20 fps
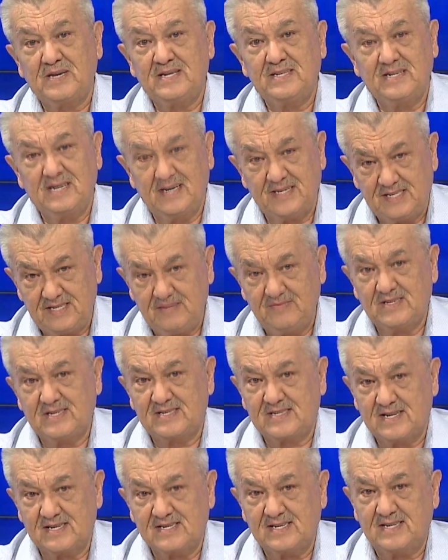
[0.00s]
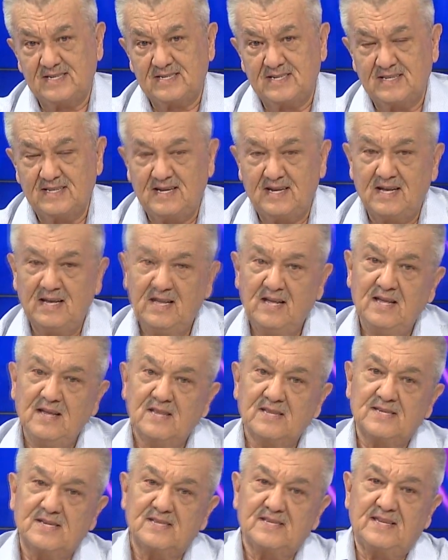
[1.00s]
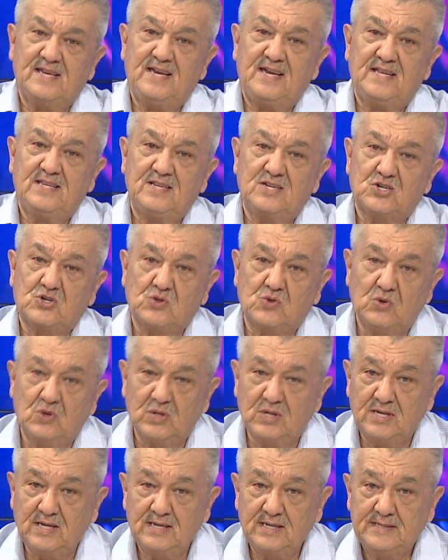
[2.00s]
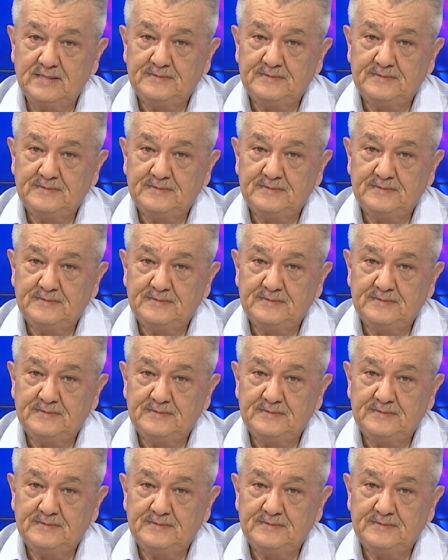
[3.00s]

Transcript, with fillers: негативно сказаться на состоянии школы,